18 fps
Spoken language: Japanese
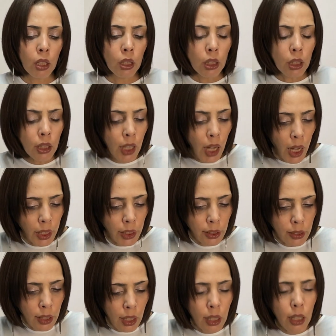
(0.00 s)
意
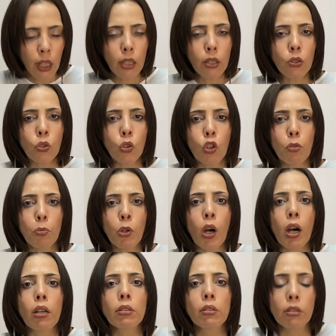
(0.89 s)
外な反応
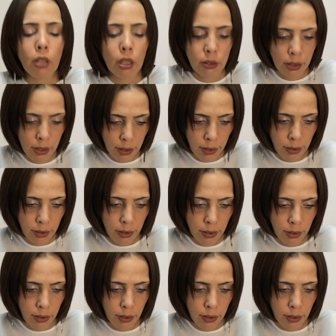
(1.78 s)
もあったんです。